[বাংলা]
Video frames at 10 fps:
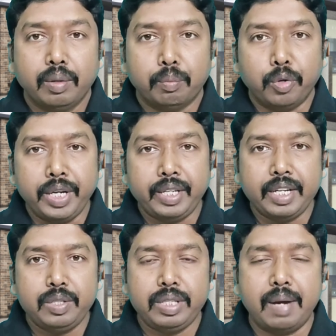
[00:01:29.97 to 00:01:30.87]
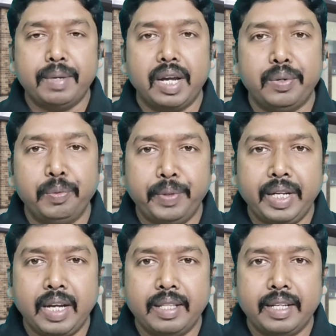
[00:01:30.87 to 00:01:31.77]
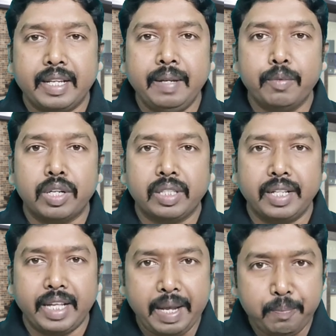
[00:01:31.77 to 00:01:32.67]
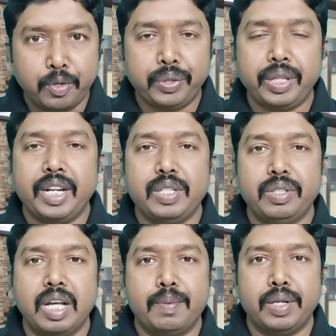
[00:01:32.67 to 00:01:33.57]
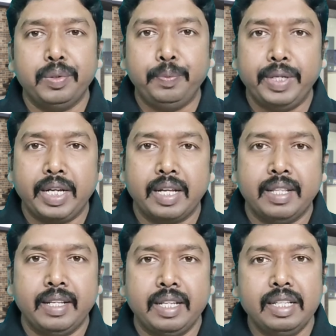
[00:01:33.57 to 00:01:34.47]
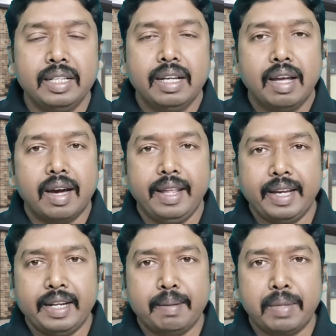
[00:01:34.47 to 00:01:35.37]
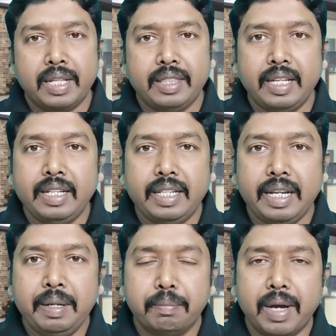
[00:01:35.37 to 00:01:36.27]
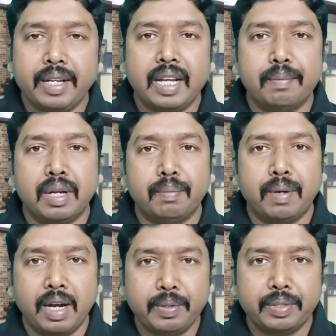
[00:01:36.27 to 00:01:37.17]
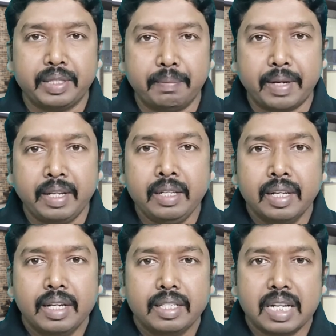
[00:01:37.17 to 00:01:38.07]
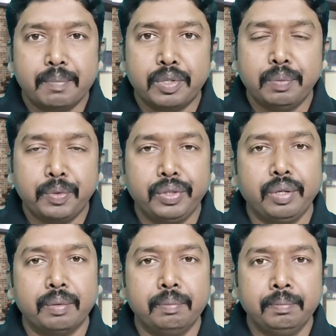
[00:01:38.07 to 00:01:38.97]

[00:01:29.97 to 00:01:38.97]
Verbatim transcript: বইটির যদি আমরা রূপরেখা দেখি অর্থাৎ এই পত্রের যদি আমরা রূপরেখা দেখি আর এখানে আমরা তিনটি ভাগে আমরা ভাগ করতে পারি যেমন প্রথম